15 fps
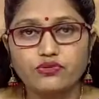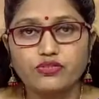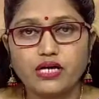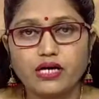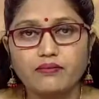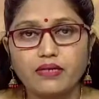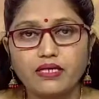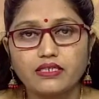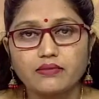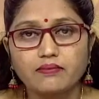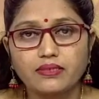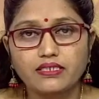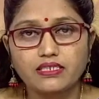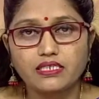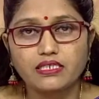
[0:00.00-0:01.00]
तो सामान्य
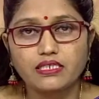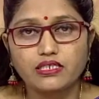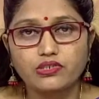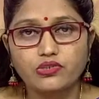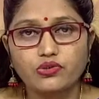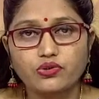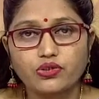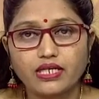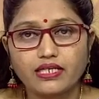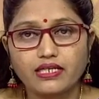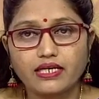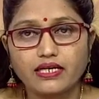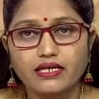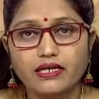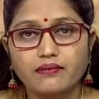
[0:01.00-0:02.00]
परिचर्या जो रूटीन
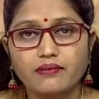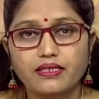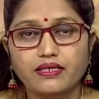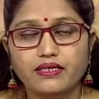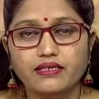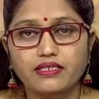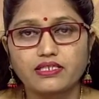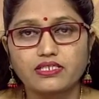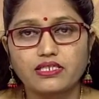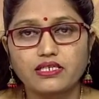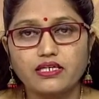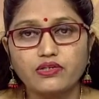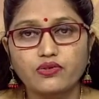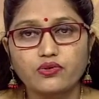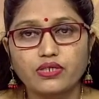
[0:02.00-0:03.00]
केयर हमें करनी
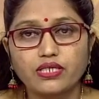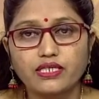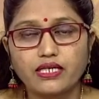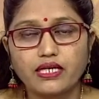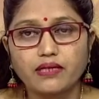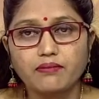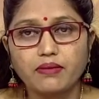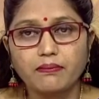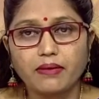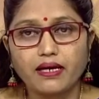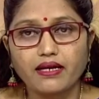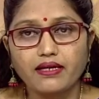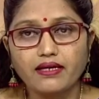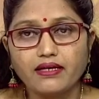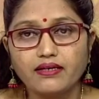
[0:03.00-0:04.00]
चाहिए रूटीन केयर में
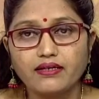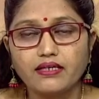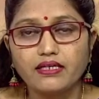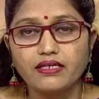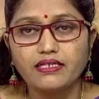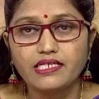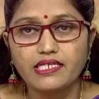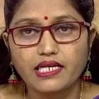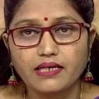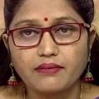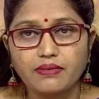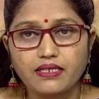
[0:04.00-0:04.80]
पहले ट्रे